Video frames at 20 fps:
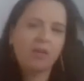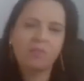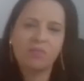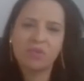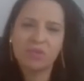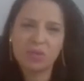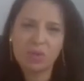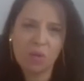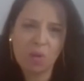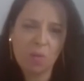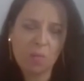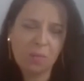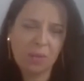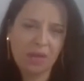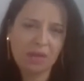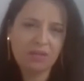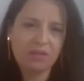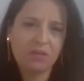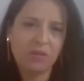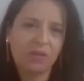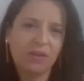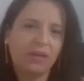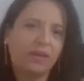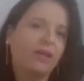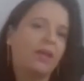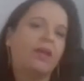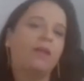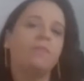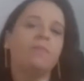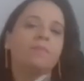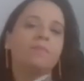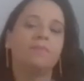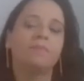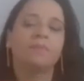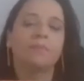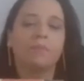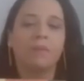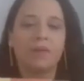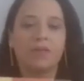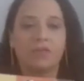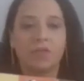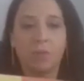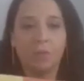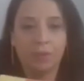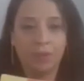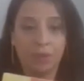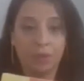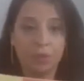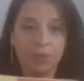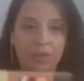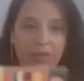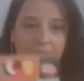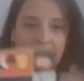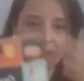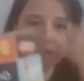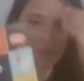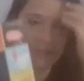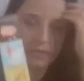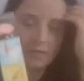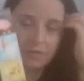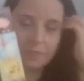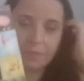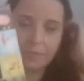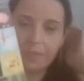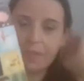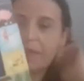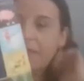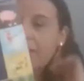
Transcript: lembro se eu comprei ou se eu ganhei, mas foi porque eu quis,